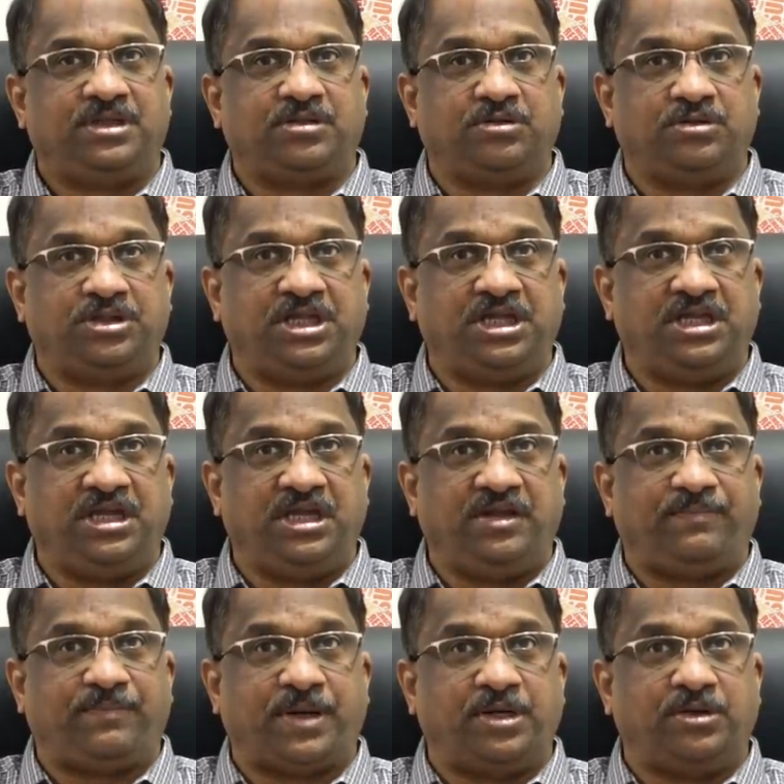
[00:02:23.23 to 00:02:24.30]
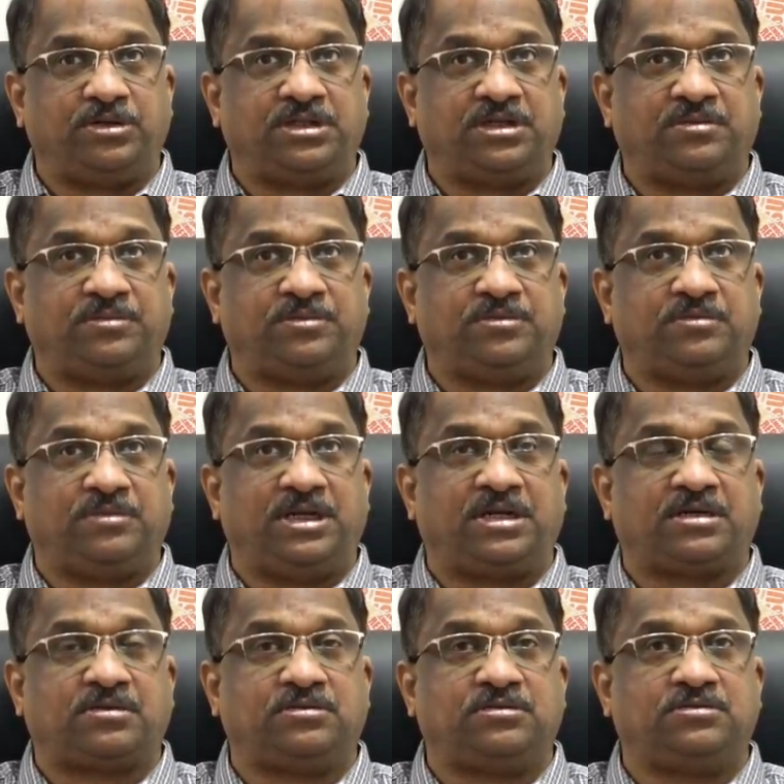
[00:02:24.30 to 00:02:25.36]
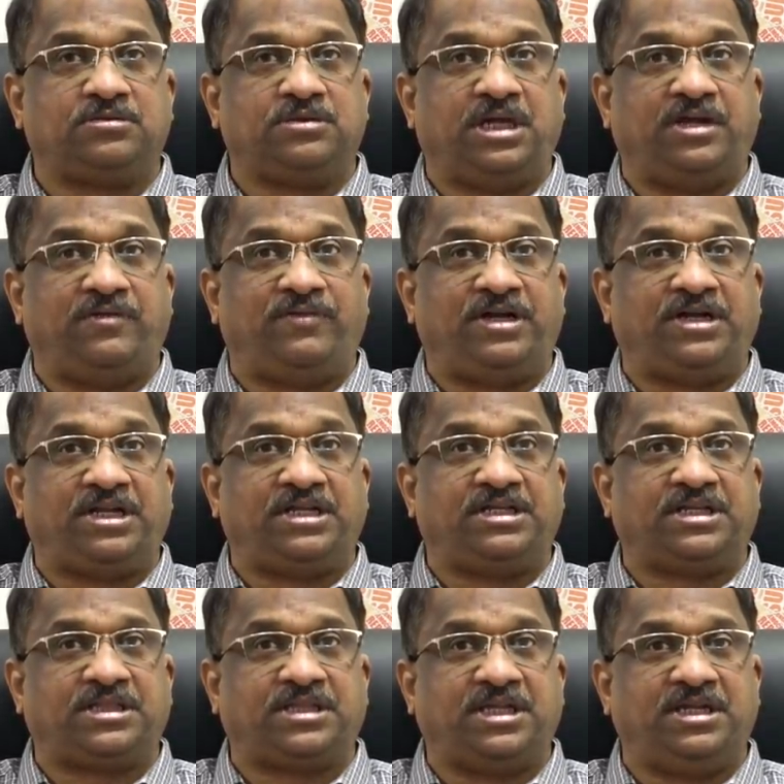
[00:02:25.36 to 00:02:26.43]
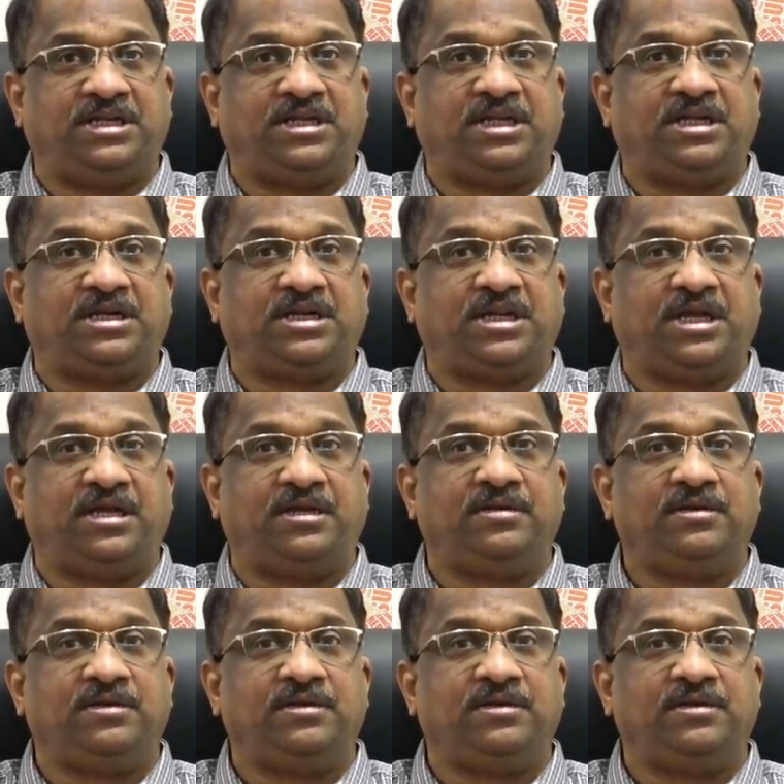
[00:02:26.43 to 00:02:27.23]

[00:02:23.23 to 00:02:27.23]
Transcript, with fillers: సో దీని ప్రయోజనము మనకు అడ్వాంటేజెస్ ఏంటి అంటే